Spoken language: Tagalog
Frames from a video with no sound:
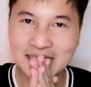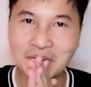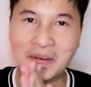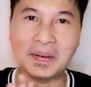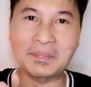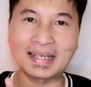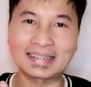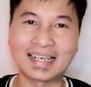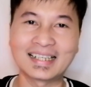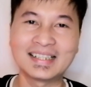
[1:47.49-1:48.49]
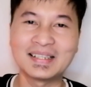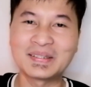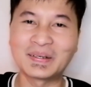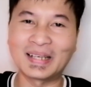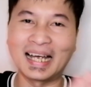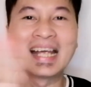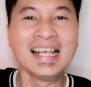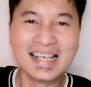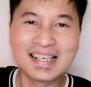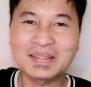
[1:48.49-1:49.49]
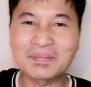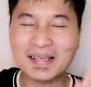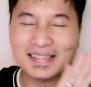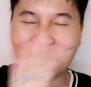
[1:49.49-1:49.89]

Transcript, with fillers: Baka gising pa yung mga bata. Joke lang.